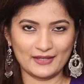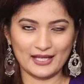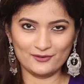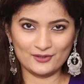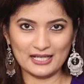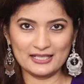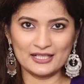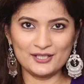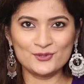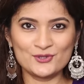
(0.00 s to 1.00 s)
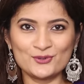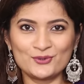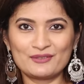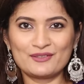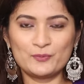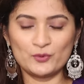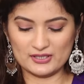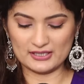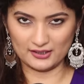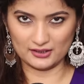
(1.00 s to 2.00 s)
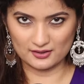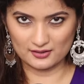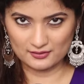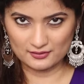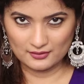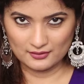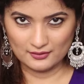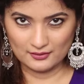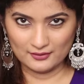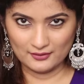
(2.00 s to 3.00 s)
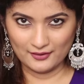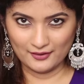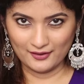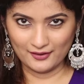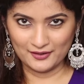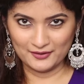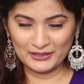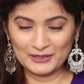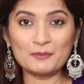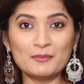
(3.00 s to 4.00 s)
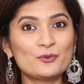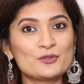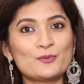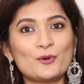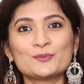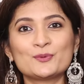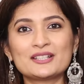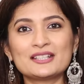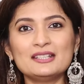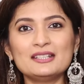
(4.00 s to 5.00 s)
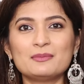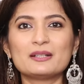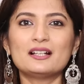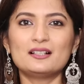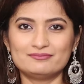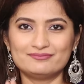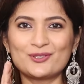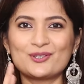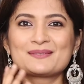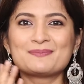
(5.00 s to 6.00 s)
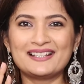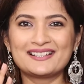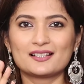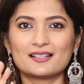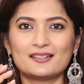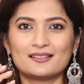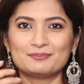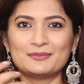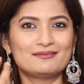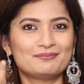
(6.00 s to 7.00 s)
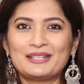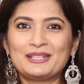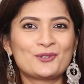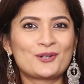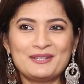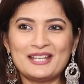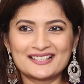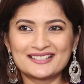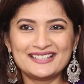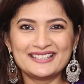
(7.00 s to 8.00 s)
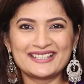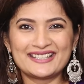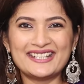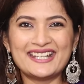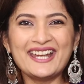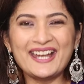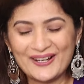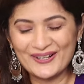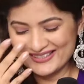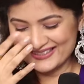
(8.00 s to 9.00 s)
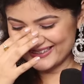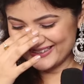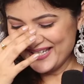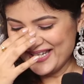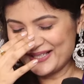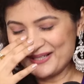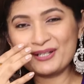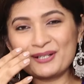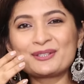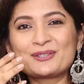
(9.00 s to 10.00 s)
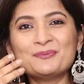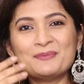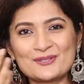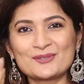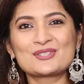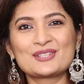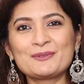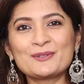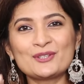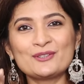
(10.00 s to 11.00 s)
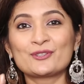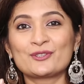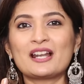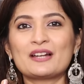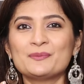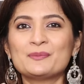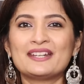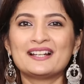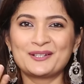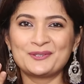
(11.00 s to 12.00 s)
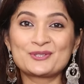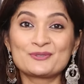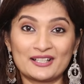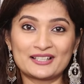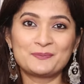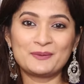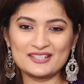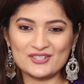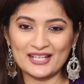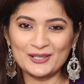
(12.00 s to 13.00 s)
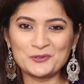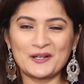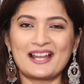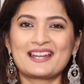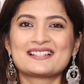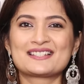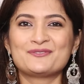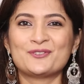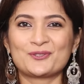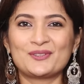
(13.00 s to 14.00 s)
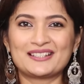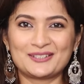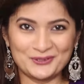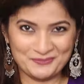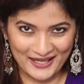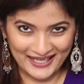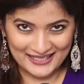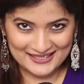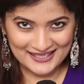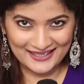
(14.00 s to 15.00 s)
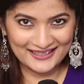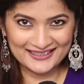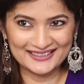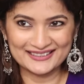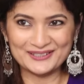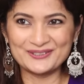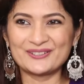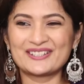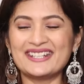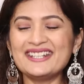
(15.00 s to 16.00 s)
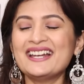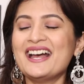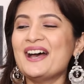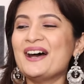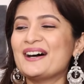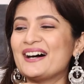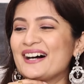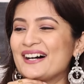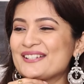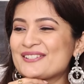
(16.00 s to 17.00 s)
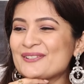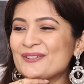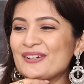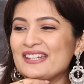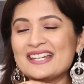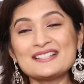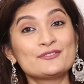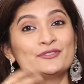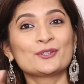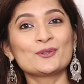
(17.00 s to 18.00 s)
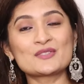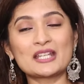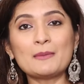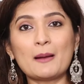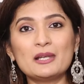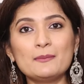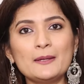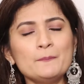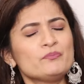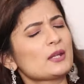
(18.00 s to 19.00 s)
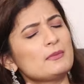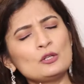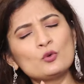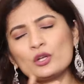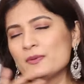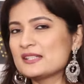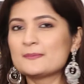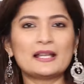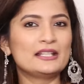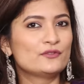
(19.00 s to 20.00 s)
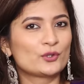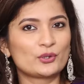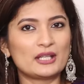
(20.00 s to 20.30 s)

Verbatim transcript: आई आई यूज़ टू गिव अ पोज लाइक दिस मेरी मम्मा मुझे बहुत बोलती थी कि बेटा थोड़ा स्माइल कर ले बट मेरी वो कभी आदत ही नहीं रही है और कभी कभी तो मैं सोचती भी हूँ कि फोटोग्राफर भैया अगर उस वक्त पे शायद लोअर एंगल से फ़ोटो लेते तो मैं ऐसे नहीं देखती घूर के सो यस फ़ोटोज़ के मामले में मेरी कोई भी स्माइलिंग फ़ोटो